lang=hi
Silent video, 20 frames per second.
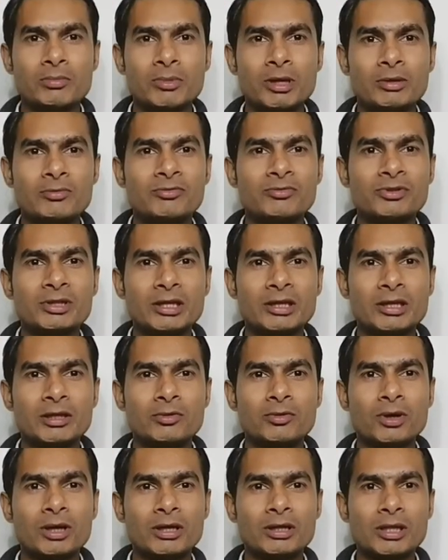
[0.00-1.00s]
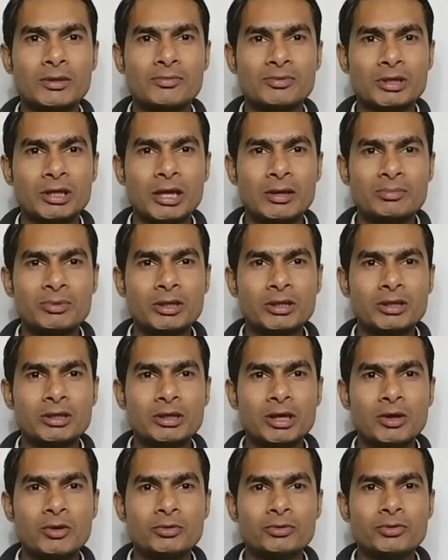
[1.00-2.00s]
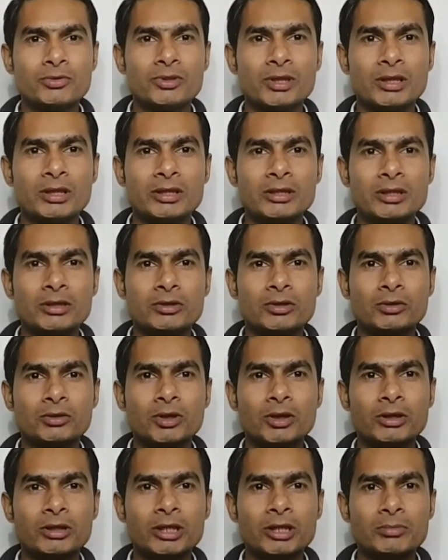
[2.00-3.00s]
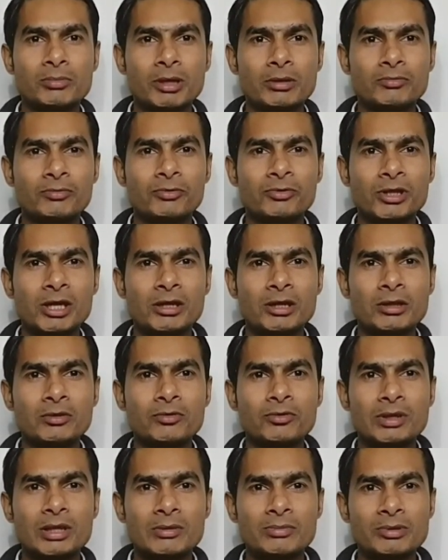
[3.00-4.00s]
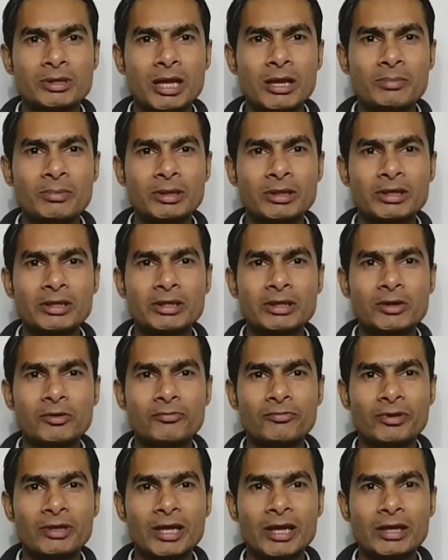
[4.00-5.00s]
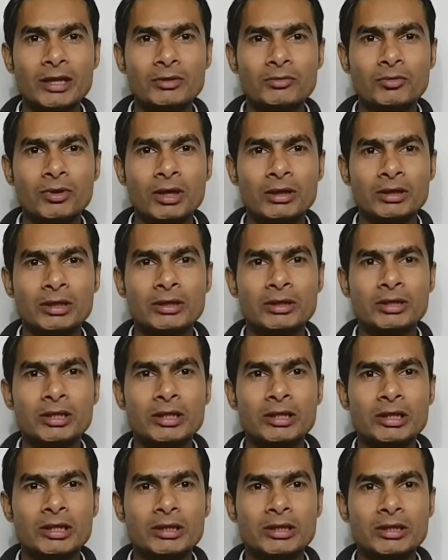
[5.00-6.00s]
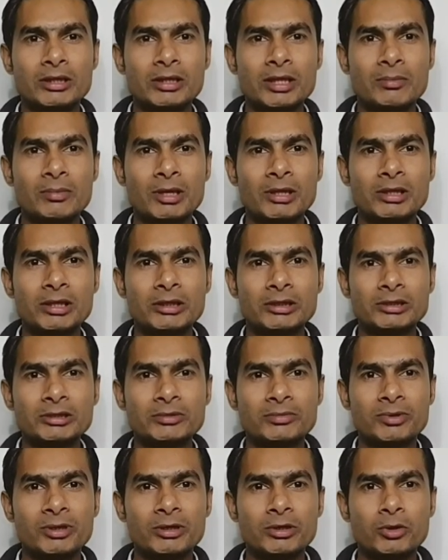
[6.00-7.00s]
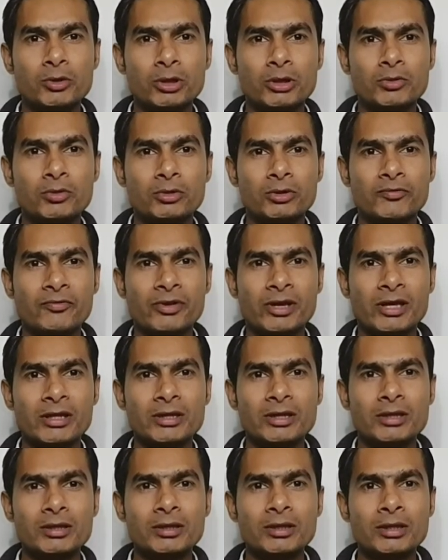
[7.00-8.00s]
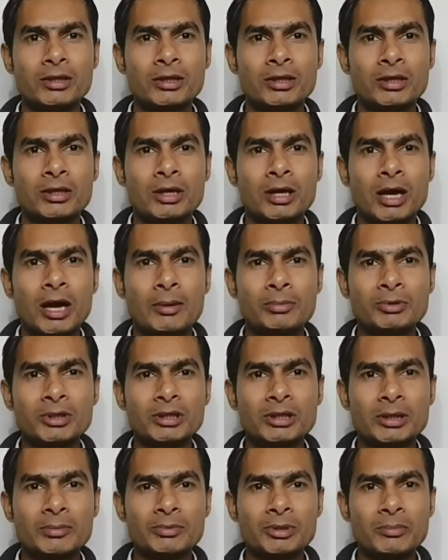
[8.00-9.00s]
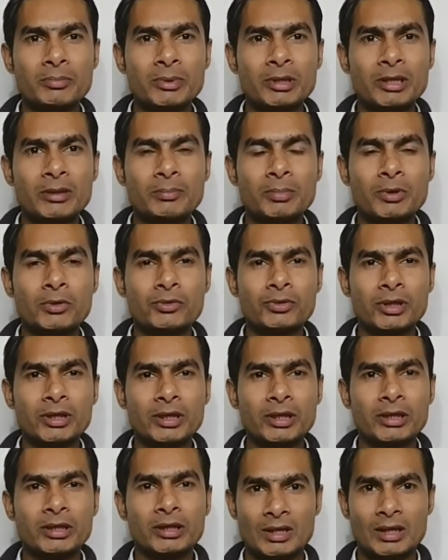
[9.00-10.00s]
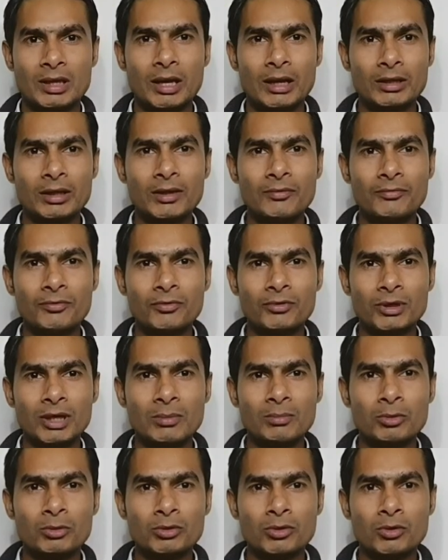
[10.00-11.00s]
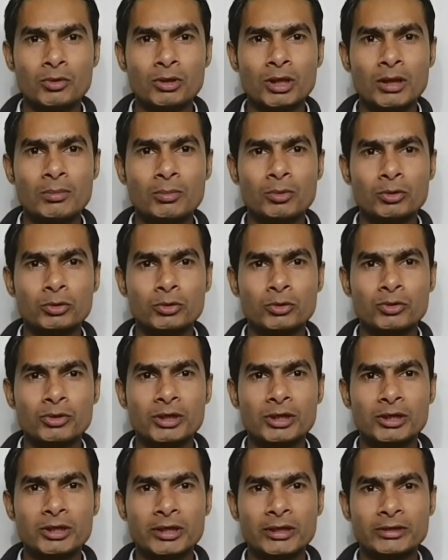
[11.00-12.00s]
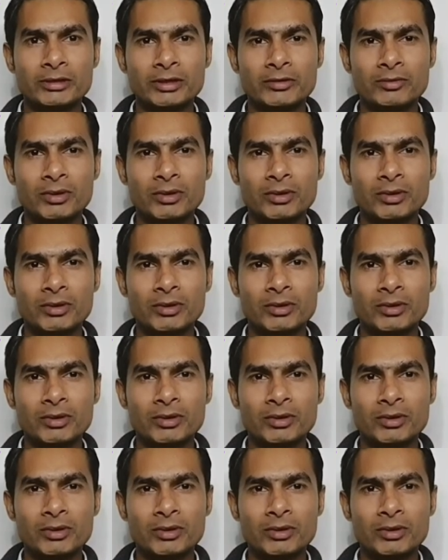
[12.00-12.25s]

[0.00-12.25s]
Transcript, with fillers: स्मार्टफोन चैनल को अगर सब्सक्राइब नहीं किया हो तो जल्दी से टेक्नोलॉजी स्मार्टफोन चैनल को सब्सक्राइब कर लीजिए और बेल आइकन को ऑन कर दीजिए जिससे हमारी लेटेस्ट वीडियो की नोटिफिकेशन आप तक सबसे पहले पहुंच सके अगला फ़ोन है मोटरोला मोटो जी थर्टी